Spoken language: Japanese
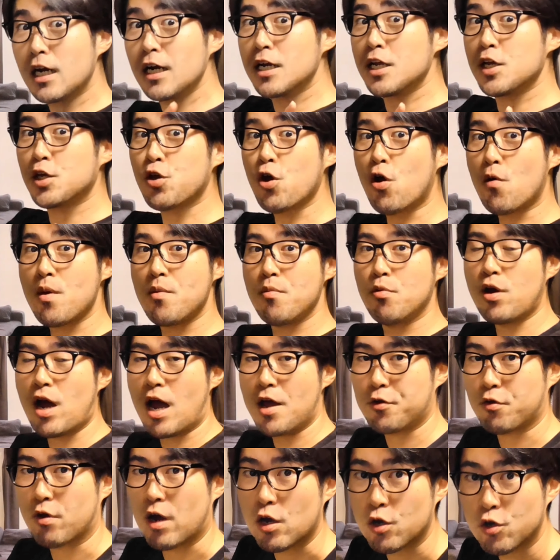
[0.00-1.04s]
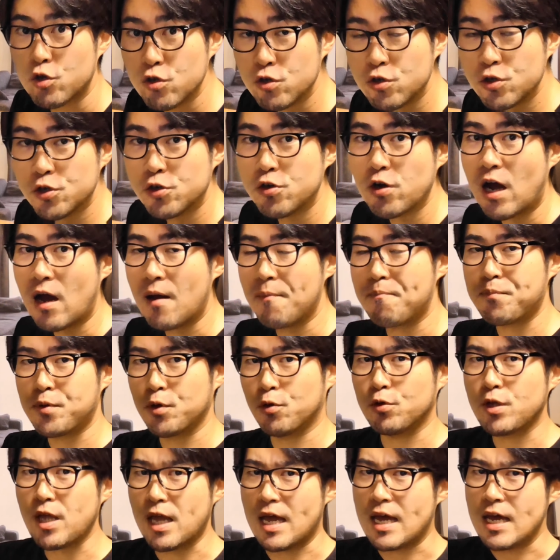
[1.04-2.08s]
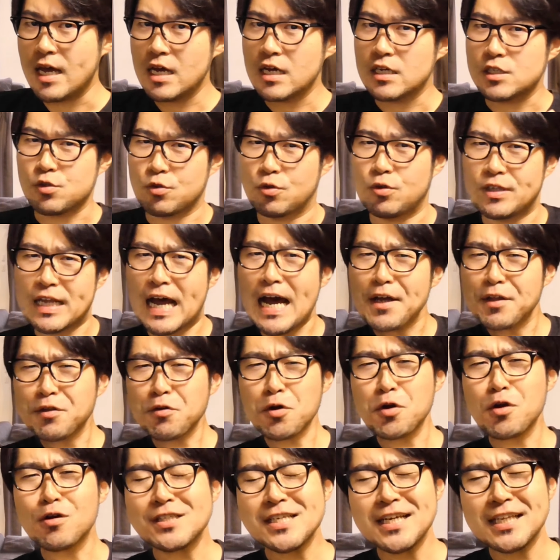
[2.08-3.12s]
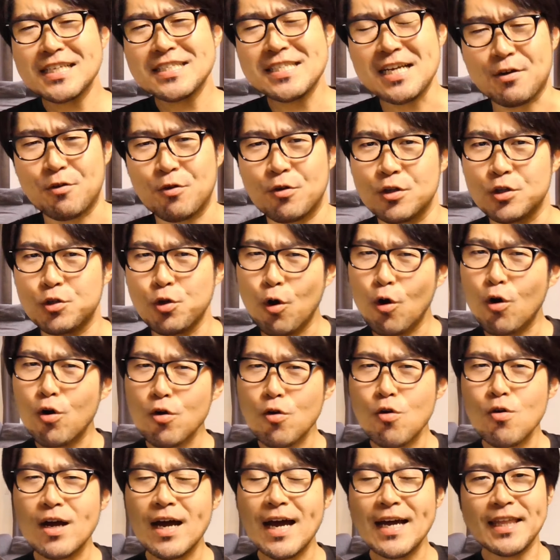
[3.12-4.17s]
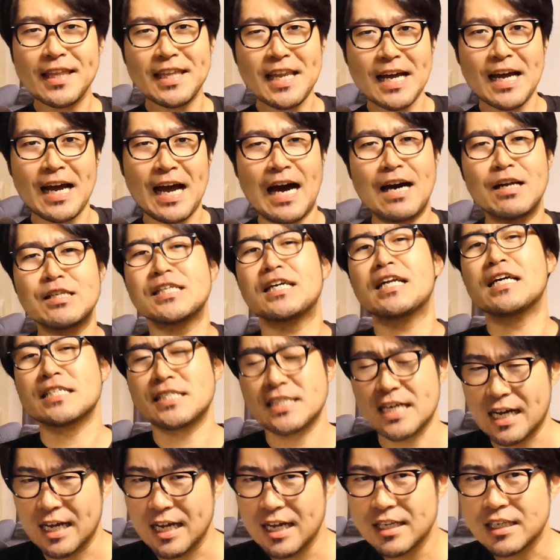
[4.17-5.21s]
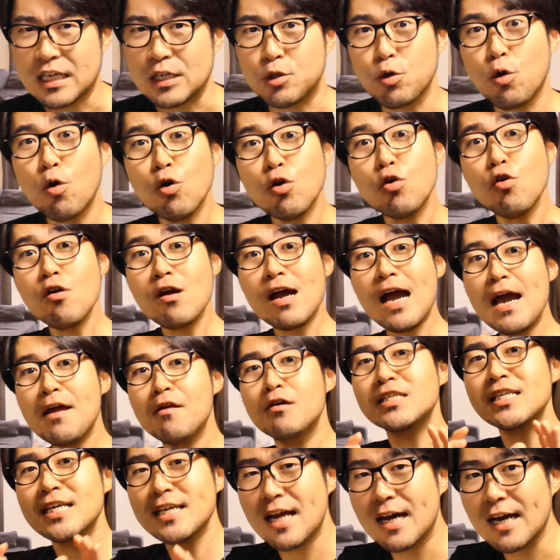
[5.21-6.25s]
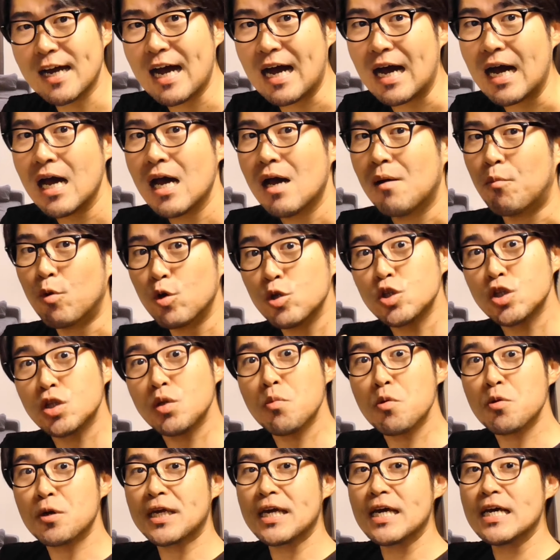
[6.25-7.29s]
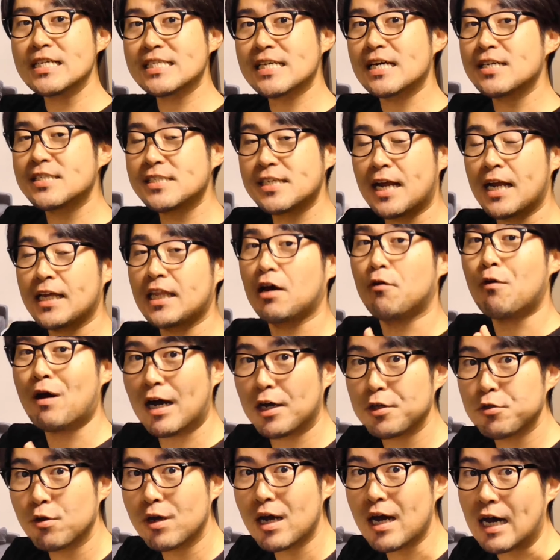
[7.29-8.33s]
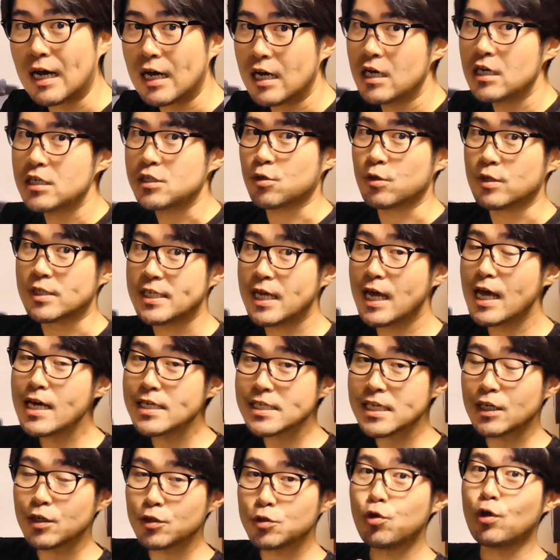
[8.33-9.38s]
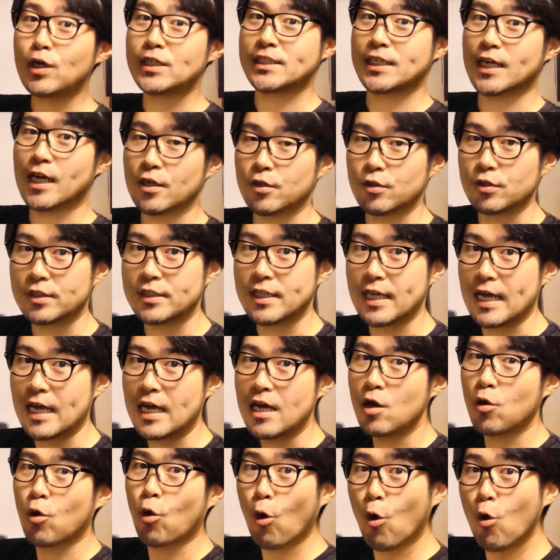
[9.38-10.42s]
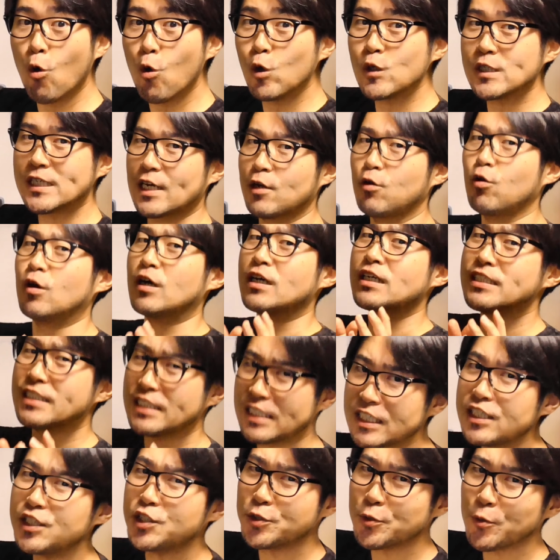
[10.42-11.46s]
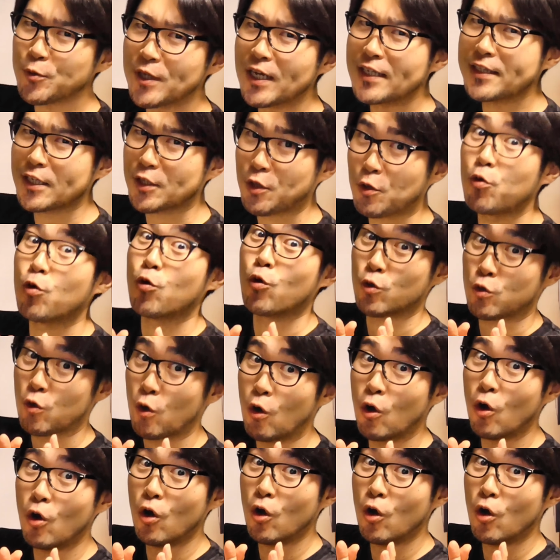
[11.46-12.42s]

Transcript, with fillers: らに興味深いのが Google の発表でその大統領選ってさこう討論会ってなんかあるじゃないですか。討論会の最中最も検索されたワードがその政策とかじゃなくって候補者の身長だったとのこと。